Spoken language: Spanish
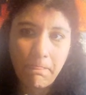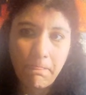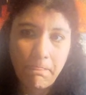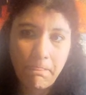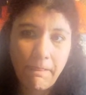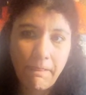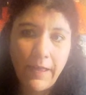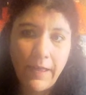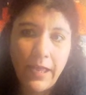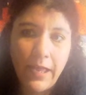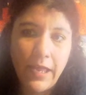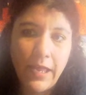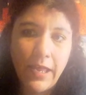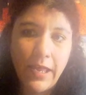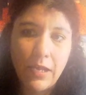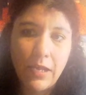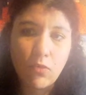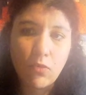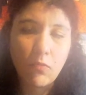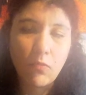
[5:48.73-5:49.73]
de
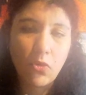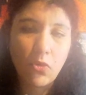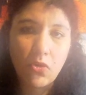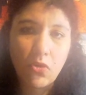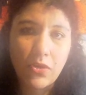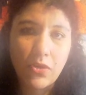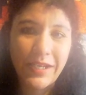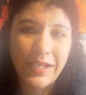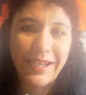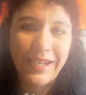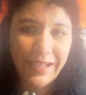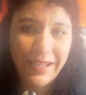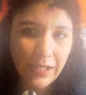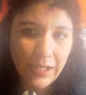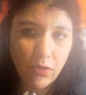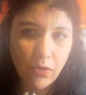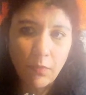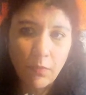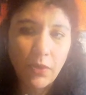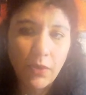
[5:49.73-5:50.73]
el humor
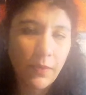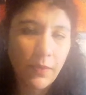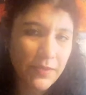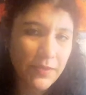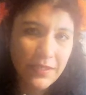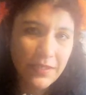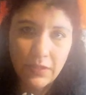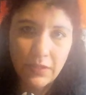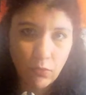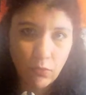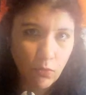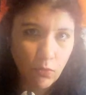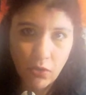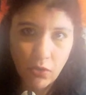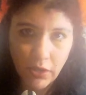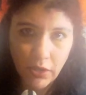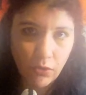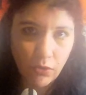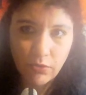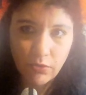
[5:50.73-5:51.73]
gringo, porque a veces el humor
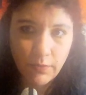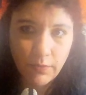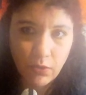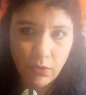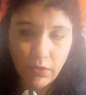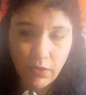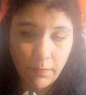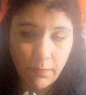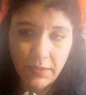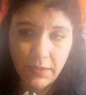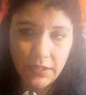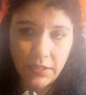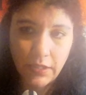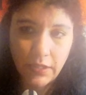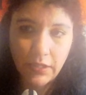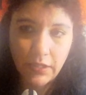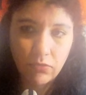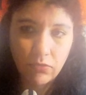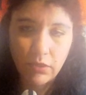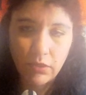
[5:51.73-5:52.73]
gringo es medio de
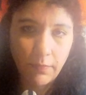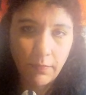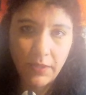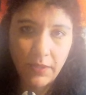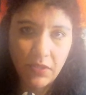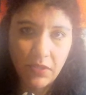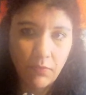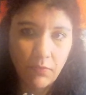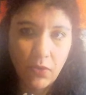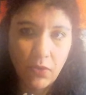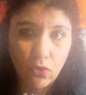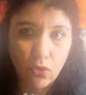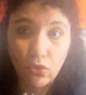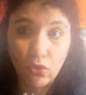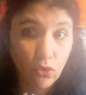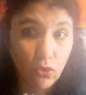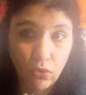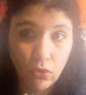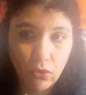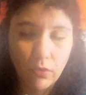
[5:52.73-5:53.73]
pastelazo y también es medio
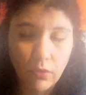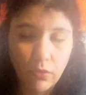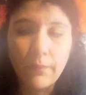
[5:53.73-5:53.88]
tonto,